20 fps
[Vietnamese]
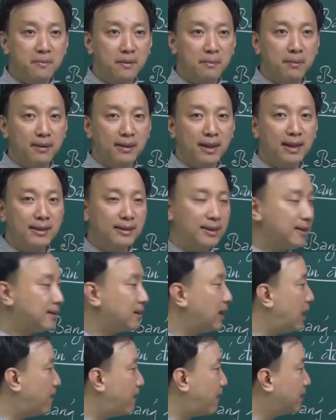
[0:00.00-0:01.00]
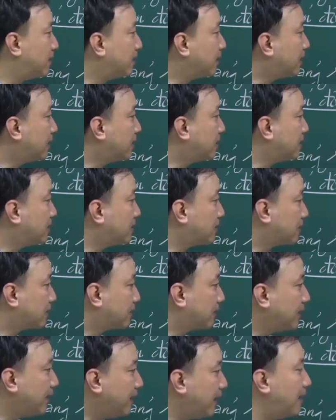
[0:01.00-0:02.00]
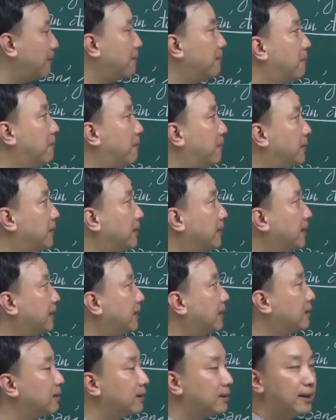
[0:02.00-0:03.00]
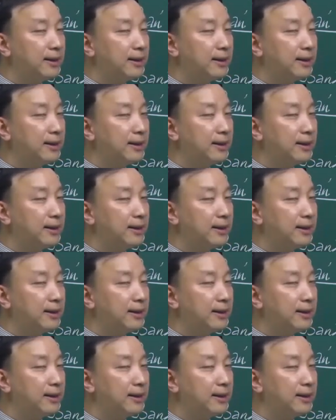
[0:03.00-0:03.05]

mà ta sẽ dựa vào những cái kinh nghiệm và những cái